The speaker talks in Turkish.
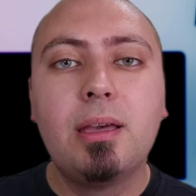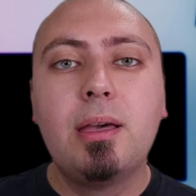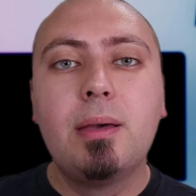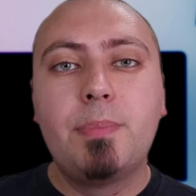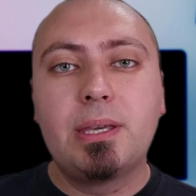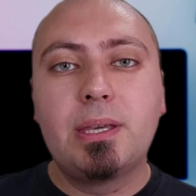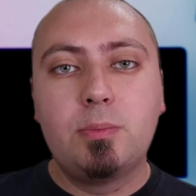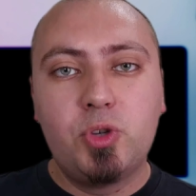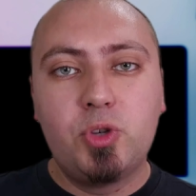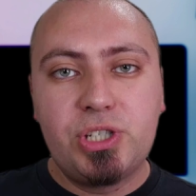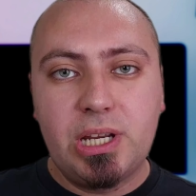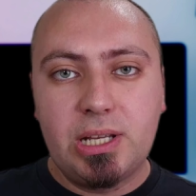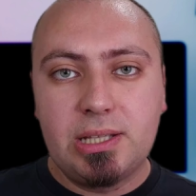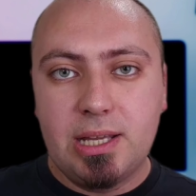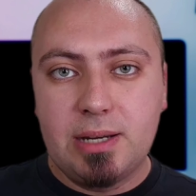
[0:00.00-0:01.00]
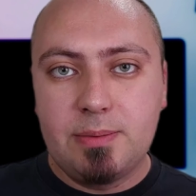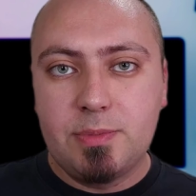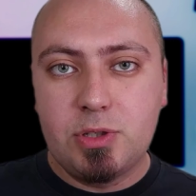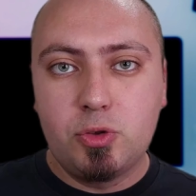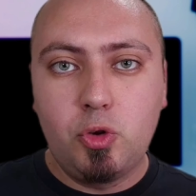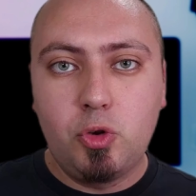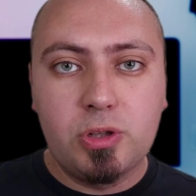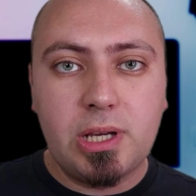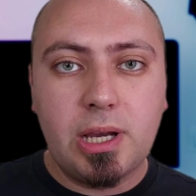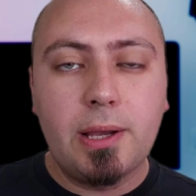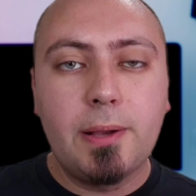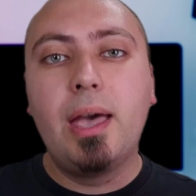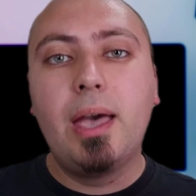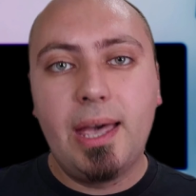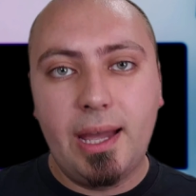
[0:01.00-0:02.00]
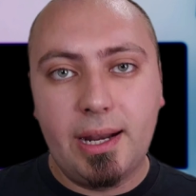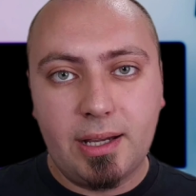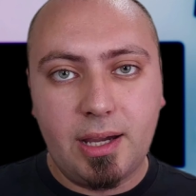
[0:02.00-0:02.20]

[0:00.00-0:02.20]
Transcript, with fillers: Peki bu içeriklerimiz ne olacak? Eğer